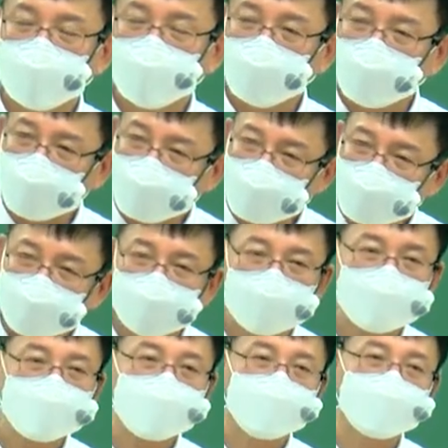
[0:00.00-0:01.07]
억지로
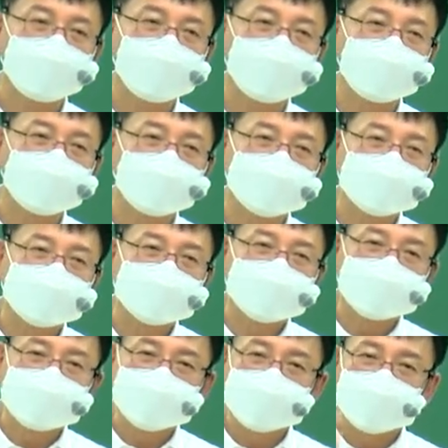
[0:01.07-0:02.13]
외우는 것보다는
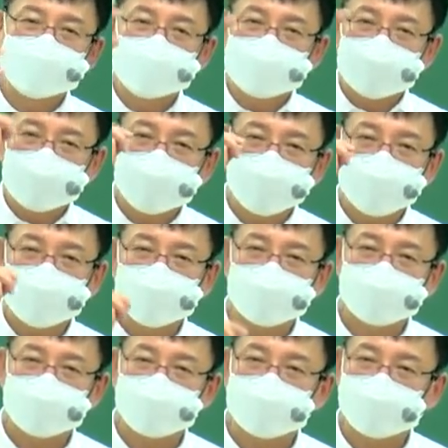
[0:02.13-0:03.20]
이해를
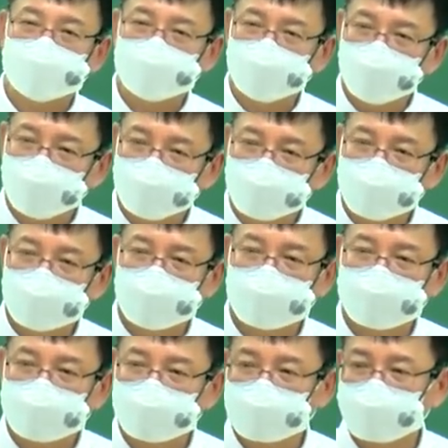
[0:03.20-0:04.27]
하면서 외우는 게
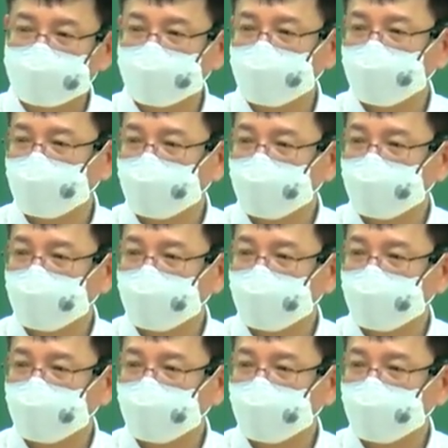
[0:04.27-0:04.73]
낫지 않을까?